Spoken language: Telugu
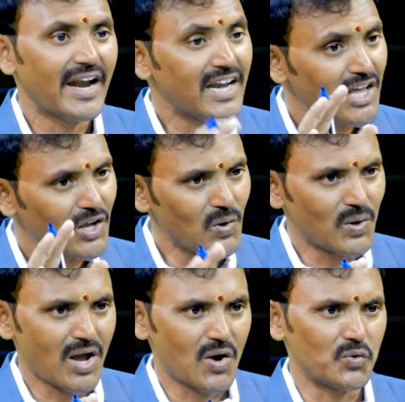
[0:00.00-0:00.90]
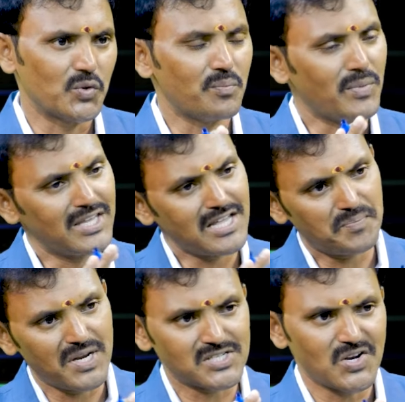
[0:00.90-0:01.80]
ఎండింగ్ లో రాకూడదు మిగతా
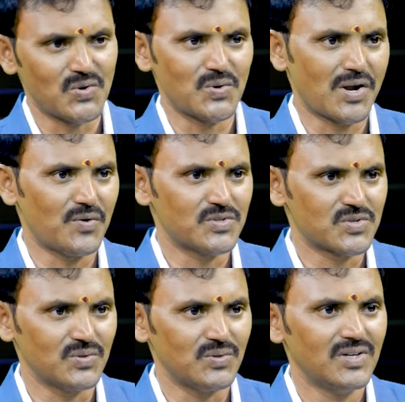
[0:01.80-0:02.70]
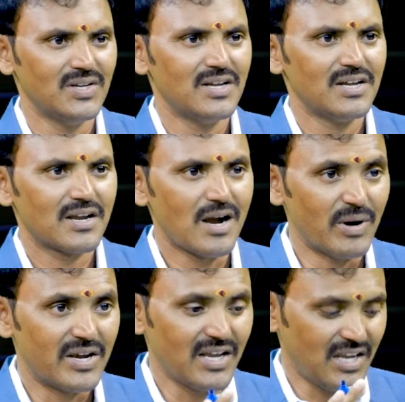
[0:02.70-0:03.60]
ప్లేస్లలో రావచ్చు
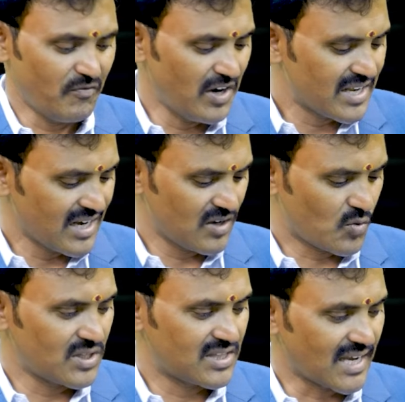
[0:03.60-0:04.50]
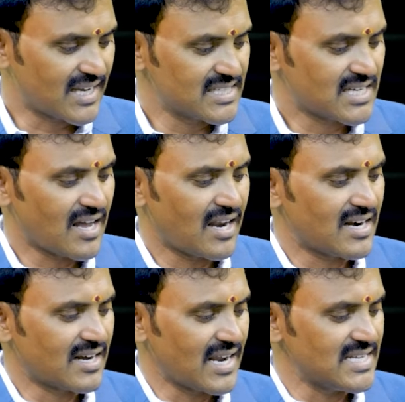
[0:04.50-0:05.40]
కాబట్టి వీటిని కొద్ది
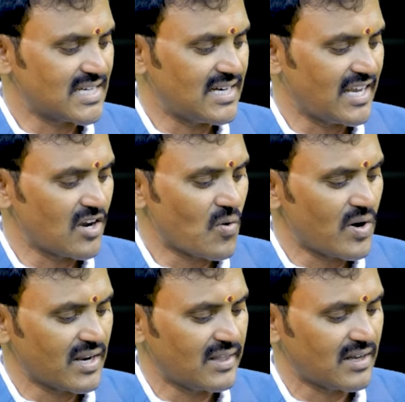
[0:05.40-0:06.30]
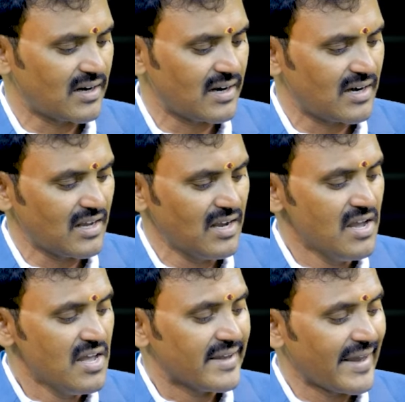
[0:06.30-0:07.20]
తగ్గించడానికి ట్రై చేయండి ఇంకోటి ఏంటంటే అండి
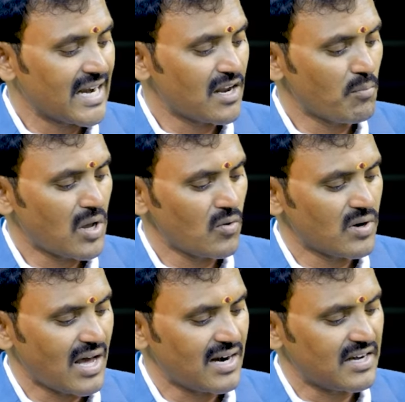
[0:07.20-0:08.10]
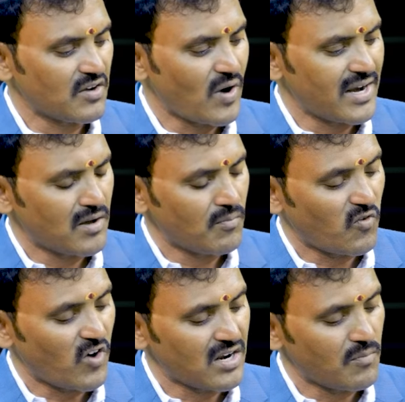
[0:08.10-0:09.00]
ఏ నంబర్లు ఉండాలంటే వై నం
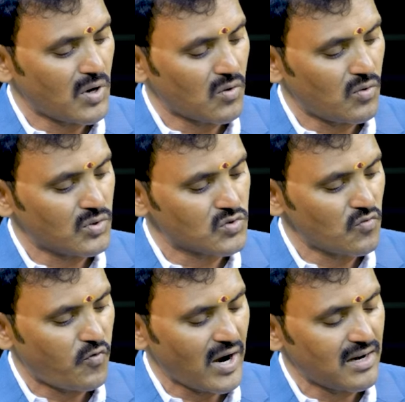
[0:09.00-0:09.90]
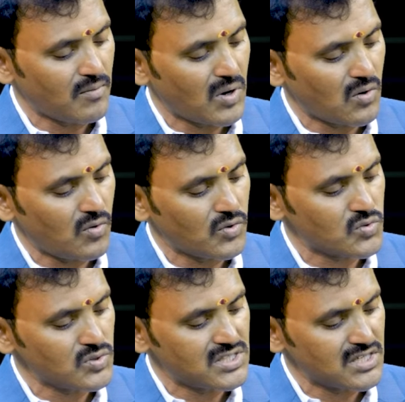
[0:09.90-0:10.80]
వన్ నంబర్ ఉండొచ్చు ఫైవ్ నంబర్
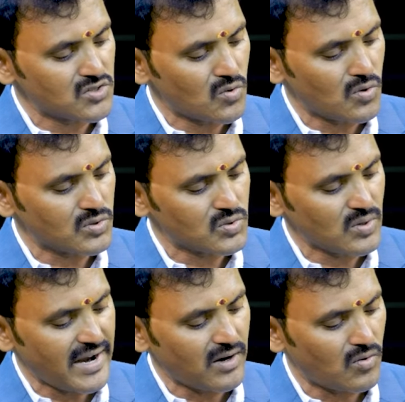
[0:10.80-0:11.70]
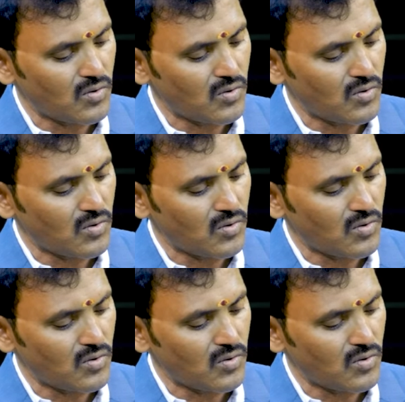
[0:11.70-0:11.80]
ఉండొచ్చు సిక్స్ ఉండొచ్చు నైన్